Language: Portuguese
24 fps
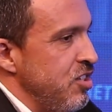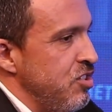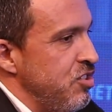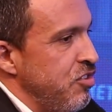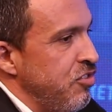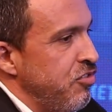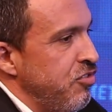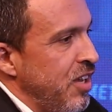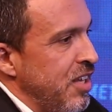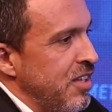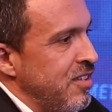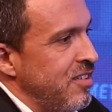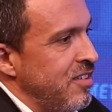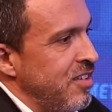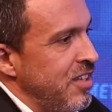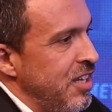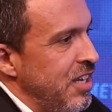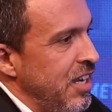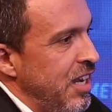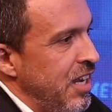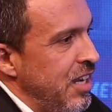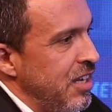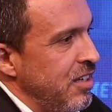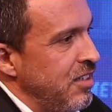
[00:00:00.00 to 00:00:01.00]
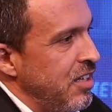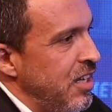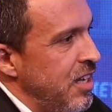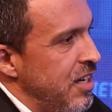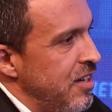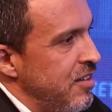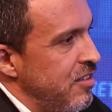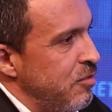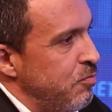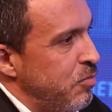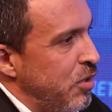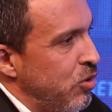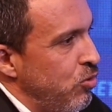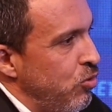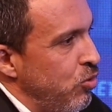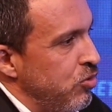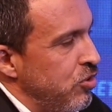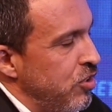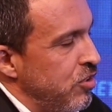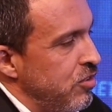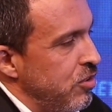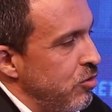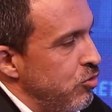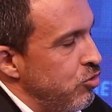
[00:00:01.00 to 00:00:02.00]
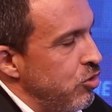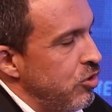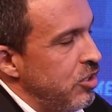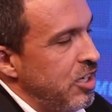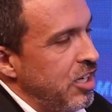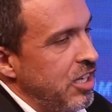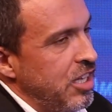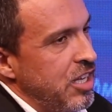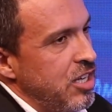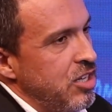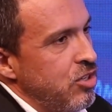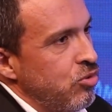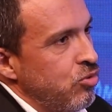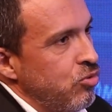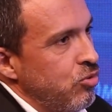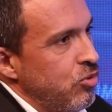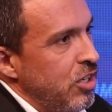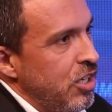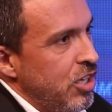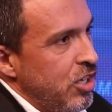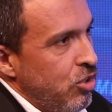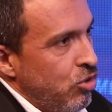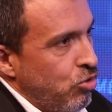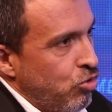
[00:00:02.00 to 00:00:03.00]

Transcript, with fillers: de fazer a análise para a concessão do crédito,